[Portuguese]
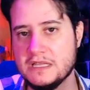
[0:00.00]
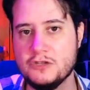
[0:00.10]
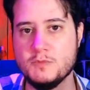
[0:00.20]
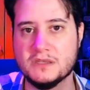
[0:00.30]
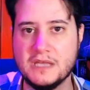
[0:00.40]
lá
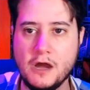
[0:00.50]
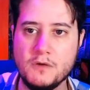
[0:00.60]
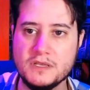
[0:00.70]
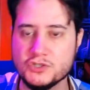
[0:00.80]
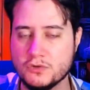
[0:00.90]
no
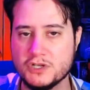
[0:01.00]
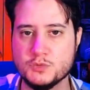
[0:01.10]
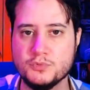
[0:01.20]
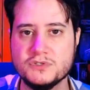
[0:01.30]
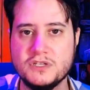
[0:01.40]
Metal e
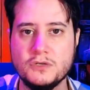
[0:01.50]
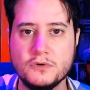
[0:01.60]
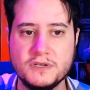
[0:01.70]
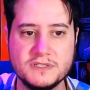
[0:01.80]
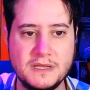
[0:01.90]
histórias
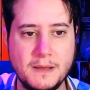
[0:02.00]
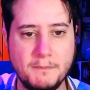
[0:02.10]
posteriores